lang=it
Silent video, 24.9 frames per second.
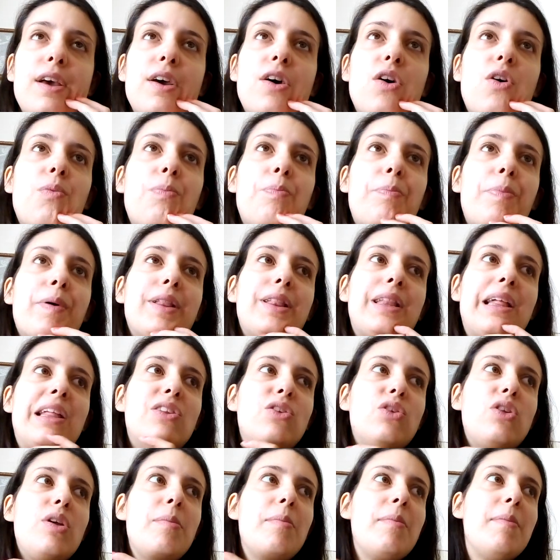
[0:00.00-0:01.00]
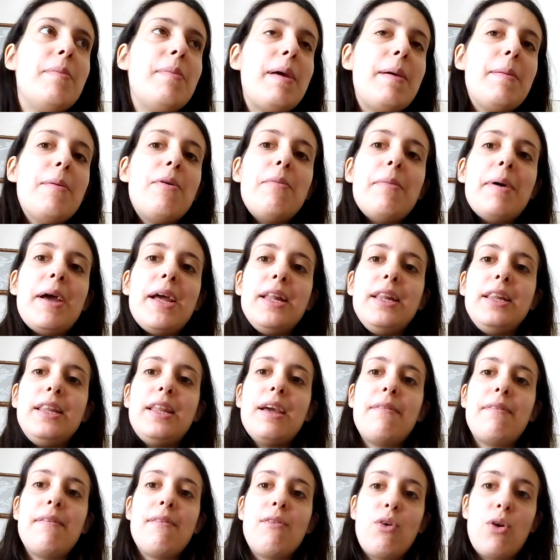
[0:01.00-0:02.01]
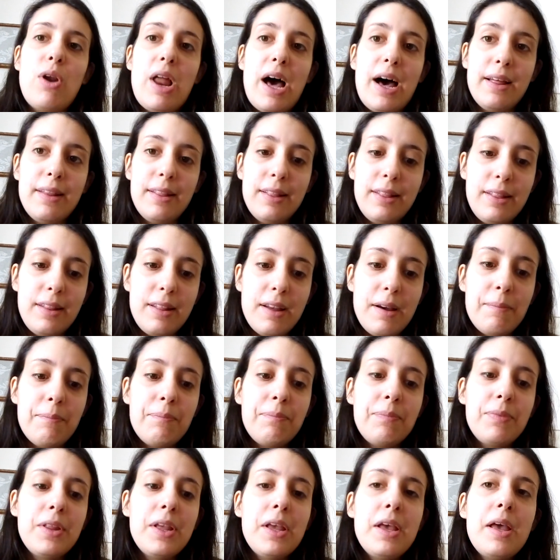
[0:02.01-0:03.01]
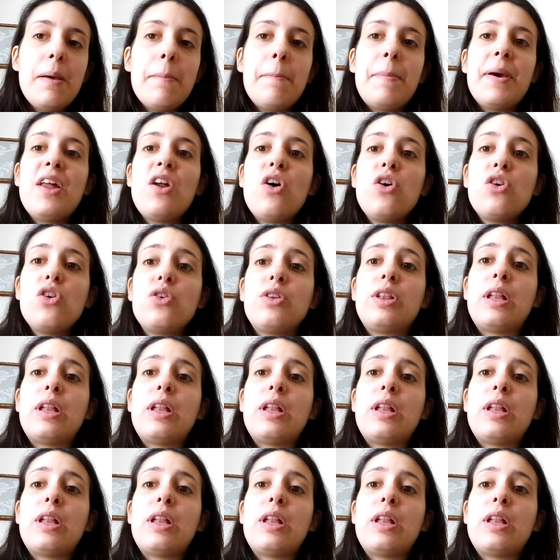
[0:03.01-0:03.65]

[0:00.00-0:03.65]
ho passato dei bei momenti, avevo l'ansia. Però io